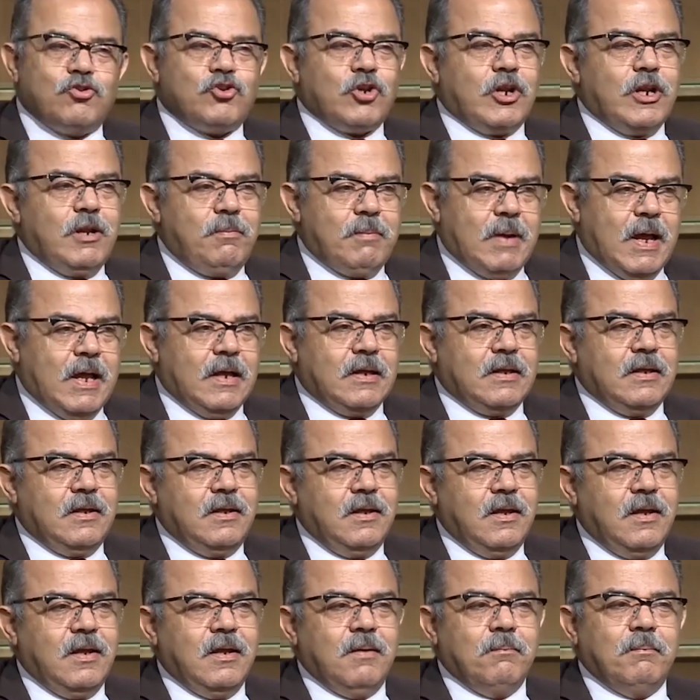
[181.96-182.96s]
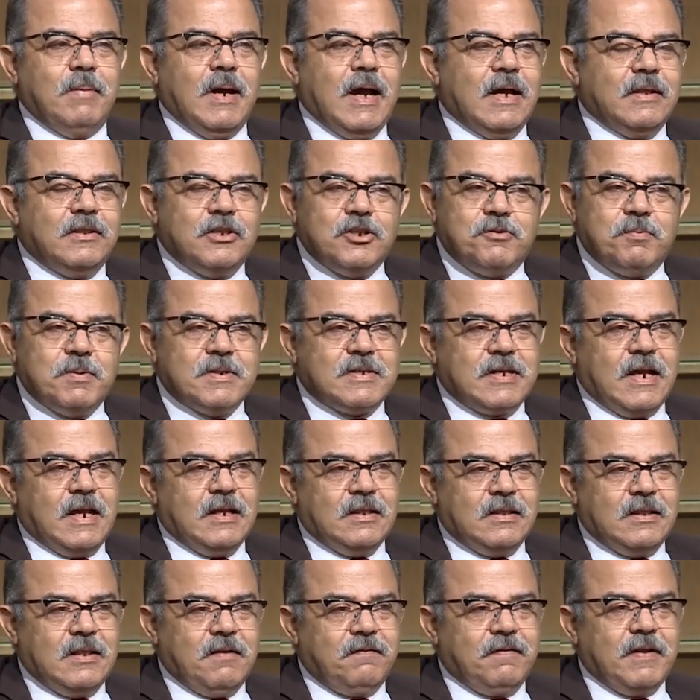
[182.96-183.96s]
صريح معاكي ما حدش
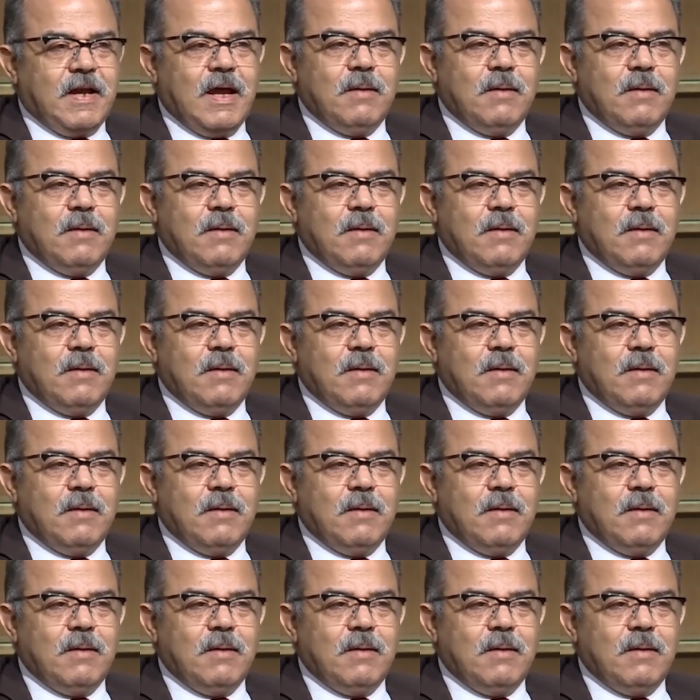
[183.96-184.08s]
بيساعدنا في